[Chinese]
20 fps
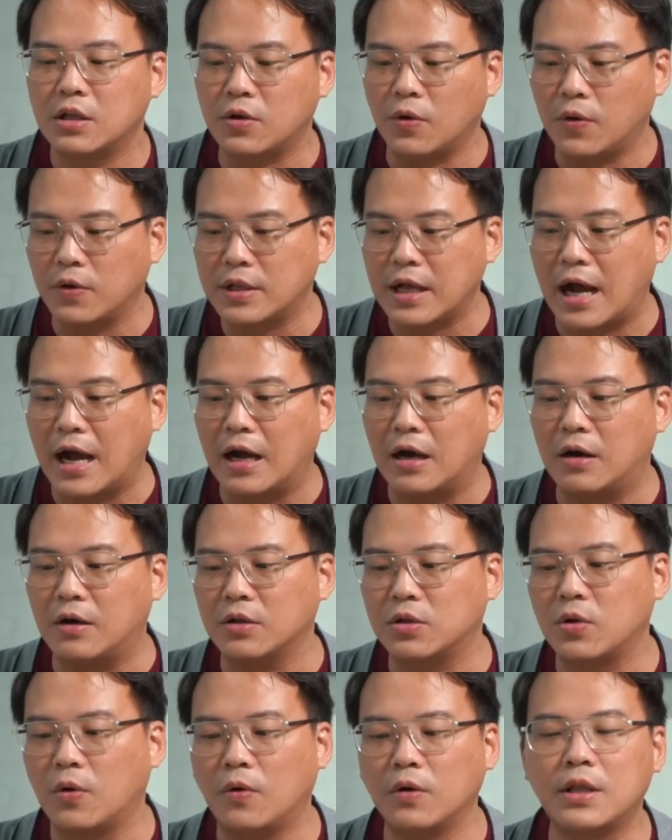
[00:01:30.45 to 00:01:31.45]
头塔
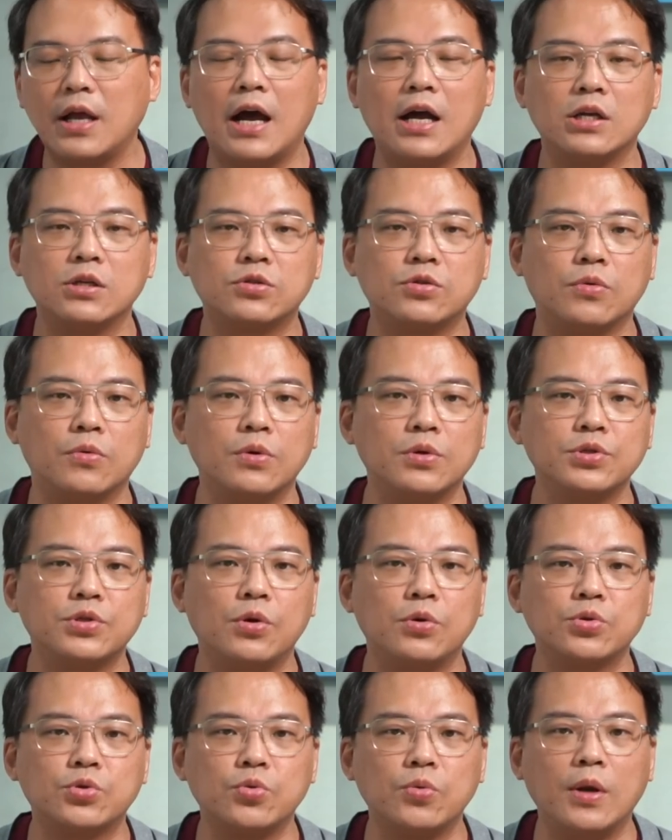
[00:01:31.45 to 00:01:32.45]
啊，头塔总共
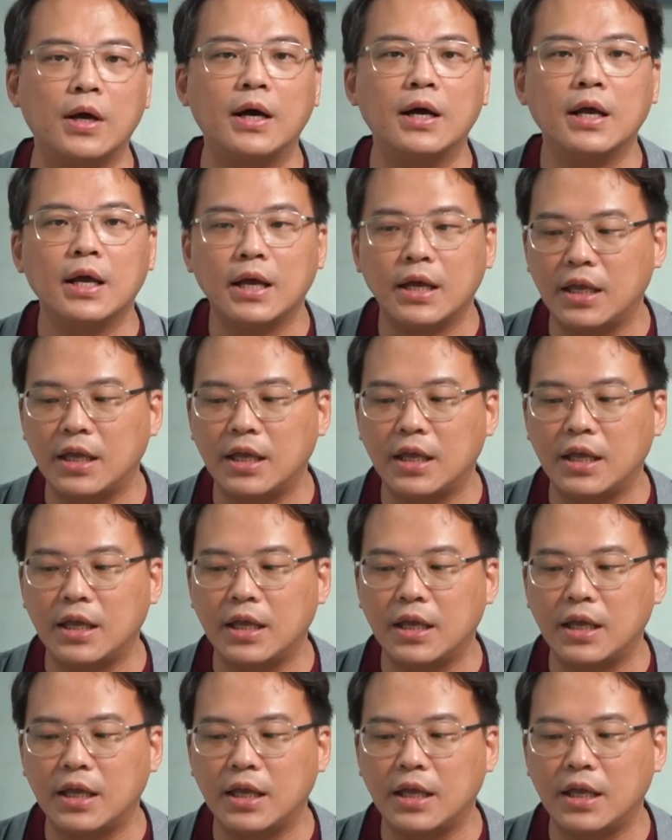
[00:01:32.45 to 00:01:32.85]
售出了